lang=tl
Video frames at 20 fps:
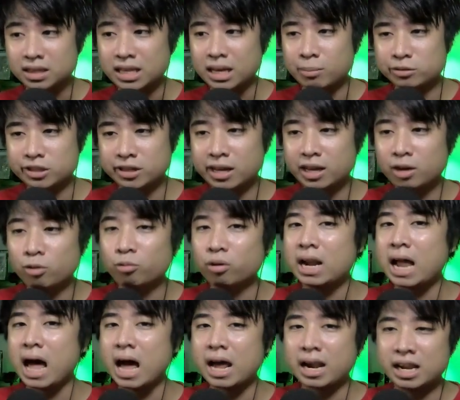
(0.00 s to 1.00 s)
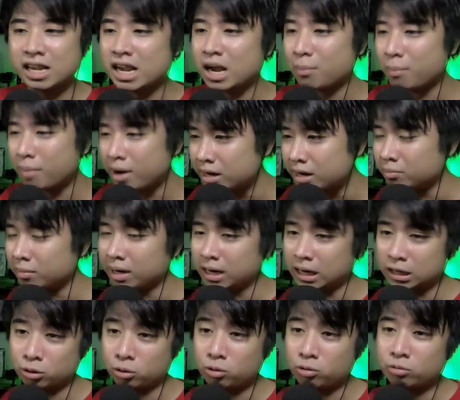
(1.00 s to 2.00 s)
Tapos naging wala rin laman.
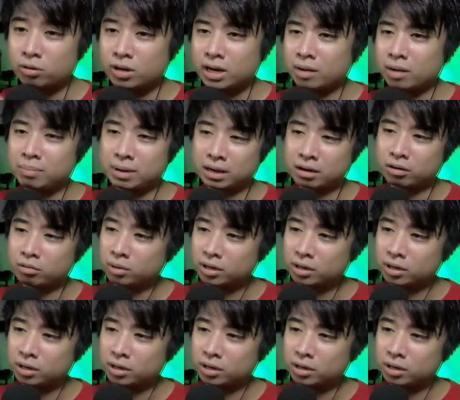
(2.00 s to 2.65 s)
Magkatunog lang pero